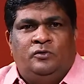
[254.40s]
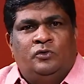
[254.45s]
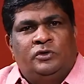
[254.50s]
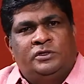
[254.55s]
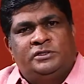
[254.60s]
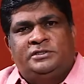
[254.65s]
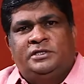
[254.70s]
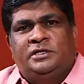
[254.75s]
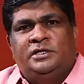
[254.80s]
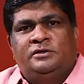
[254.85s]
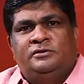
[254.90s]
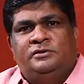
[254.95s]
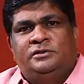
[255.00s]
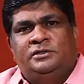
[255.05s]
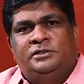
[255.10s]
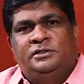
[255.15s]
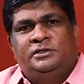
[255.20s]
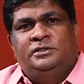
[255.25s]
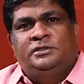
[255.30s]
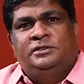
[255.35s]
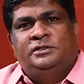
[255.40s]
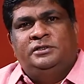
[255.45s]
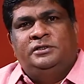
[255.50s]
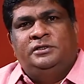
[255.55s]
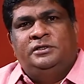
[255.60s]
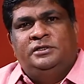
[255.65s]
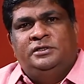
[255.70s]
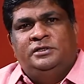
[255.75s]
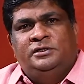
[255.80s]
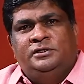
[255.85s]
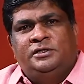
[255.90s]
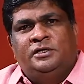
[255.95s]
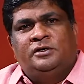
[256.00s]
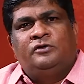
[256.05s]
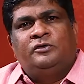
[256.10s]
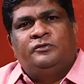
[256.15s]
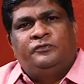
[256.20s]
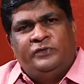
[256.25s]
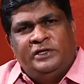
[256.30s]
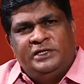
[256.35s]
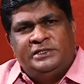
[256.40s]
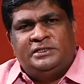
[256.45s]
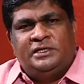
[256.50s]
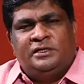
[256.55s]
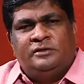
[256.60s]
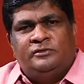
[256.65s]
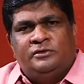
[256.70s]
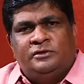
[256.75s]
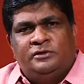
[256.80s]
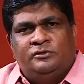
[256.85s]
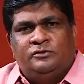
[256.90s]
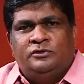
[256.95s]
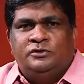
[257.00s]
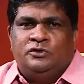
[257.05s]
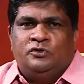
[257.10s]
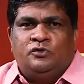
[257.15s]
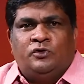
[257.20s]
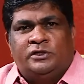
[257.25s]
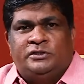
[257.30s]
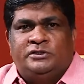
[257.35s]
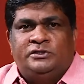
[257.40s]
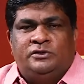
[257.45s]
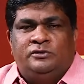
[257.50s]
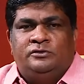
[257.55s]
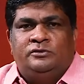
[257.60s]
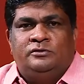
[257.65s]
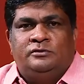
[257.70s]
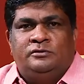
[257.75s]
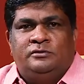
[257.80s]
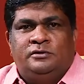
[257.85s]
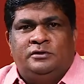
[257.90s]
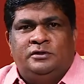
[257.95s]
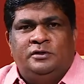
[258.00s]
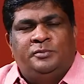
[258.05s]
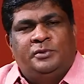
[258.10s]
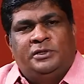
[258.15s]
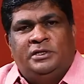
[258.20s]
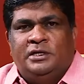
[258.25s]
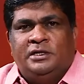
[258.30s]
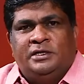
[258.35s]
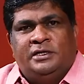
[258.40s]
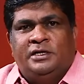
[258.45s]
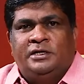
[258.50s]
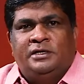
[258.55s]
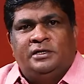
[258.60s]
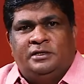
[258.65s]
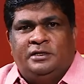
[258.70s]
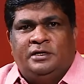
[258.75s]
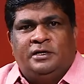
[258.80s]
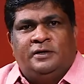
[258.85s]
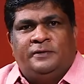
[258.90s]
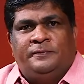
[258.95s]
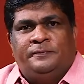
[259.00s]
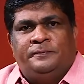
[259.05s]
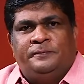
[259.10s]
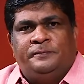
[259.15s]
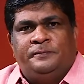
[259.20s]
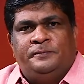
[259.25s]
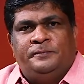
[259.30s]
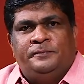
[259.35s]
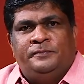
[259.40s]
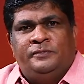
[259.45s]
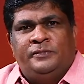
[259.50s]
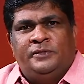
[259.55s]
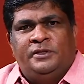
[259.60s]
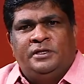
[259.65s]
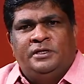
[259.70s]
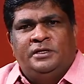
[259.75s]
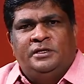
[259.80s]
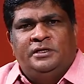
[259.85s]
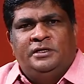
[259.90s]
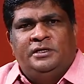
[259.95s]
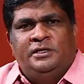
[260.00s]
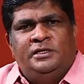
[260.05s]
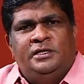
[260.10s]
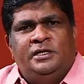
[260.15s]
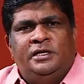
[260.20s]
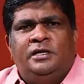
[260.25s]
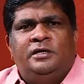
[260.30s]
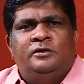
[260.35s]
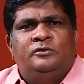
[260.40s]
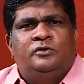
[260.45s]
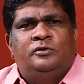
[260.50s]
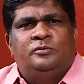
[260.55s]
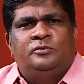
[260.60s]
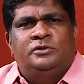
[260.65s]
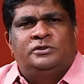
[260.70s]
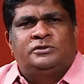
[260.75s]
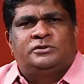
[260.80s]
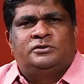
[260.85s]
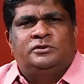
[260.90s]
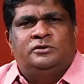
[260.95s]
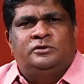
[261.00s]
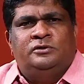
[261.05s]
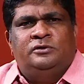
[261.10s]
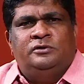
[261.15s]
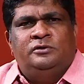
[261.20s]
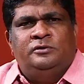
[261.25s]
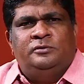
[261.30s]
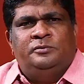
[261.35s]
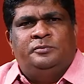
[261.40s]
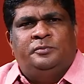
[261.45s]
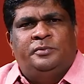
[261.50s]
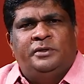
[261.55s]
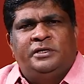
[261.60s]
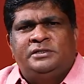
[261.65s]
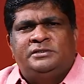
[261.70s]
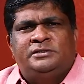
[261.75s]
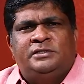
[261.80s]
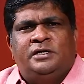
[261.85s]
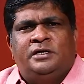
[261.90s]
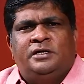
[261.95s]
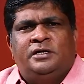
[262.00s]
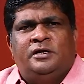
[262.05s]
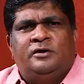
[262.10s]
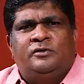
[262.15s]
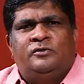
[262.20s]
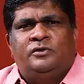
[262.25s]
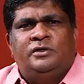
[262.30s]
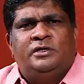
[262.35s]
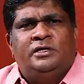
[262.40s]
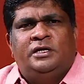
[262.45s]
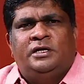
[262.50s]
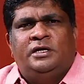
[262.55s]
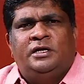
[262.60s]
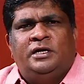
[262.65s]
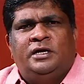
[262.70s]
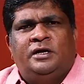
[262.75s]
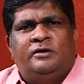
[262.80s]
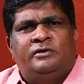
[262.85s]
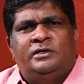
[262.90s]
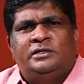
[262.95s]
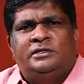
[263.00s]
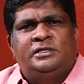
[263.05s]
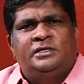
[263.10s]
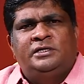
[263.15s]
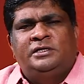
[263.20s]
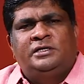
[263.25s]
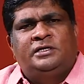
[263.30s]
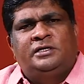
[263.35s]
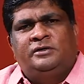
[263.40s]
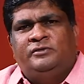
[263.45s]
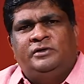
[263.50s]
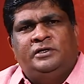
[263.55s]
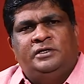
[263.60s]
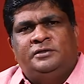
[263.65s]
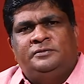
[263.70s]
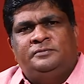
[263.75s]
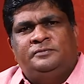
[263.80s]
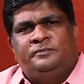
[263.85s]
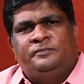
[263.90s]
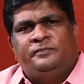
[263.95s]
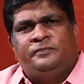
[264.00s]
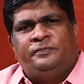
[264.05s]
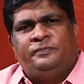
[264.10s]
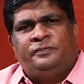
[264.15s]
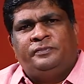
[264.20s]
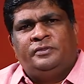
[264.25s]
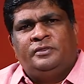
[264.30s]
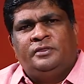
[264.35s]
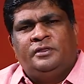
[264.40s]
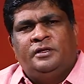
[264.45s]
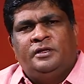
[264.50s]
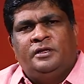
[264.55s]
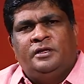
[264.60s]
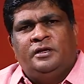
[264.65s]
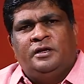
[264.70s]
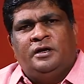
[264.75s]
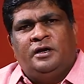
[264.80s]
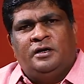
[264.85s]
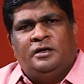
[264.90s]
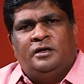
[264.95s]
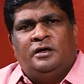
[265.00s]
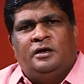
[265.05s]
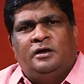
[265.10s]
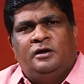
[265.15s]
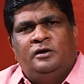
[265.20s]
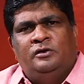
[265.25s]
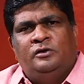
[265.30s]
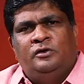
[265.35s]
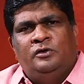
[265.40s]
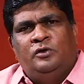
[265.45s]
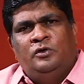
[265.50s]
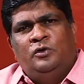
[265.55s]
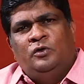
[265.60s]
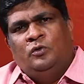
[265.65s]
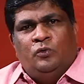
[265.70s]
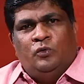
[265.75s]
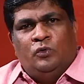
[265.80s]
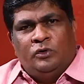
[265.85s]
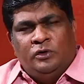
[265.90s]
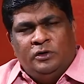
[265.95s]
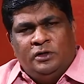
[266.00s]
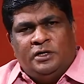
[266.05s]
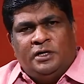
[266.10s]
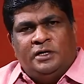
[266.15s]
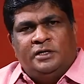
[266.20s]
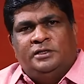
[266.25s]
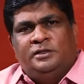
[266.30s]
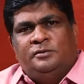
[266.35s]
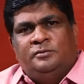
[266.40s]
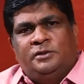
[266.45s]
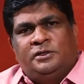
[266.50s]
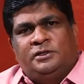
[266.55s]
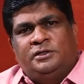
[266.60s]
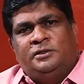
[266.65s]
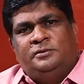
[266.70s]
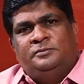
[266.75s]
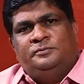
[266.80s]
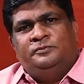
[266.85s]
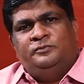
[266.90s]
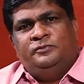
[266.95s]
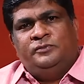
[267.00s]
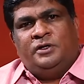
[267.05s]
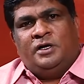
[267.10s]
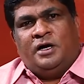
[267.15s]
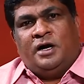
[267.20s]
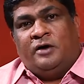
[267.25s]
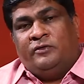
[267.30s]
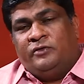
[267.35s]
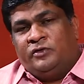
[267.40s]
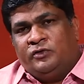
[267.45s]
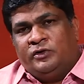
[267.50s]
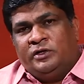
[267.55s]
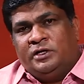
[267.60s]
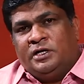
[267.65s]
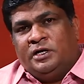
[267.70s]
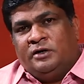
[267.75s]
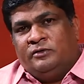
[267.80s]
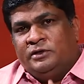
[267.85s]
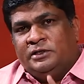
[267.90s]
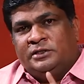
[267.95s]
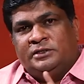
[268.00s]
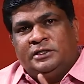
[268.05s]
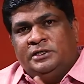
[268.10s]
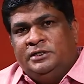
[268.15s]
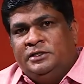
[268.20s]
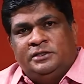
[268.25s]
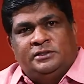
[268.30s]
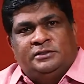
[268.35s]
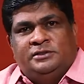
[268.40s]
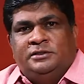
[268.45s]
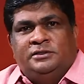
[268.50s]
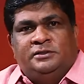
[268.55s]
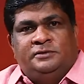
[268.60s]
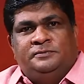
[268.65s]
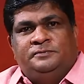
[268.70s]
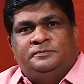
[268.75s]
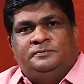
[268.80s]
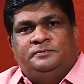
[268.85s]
ஒரு சிலர் வந்து எங்களோட ஃபீஸில் வந்து கொஞ்சம் குறைச்சிக்கணும் இப்படிலாம் கேட்டிருக்கிறாங்க இதையெல்லாம் தொன்போஸ்கோ பெருசாக அவருடைய கவனத்தை ஈர்க்கவில்லை ஆனால் ஒரு கடிதம் மட்டும் அவருடைய கவனத்தை ஈர்த்தது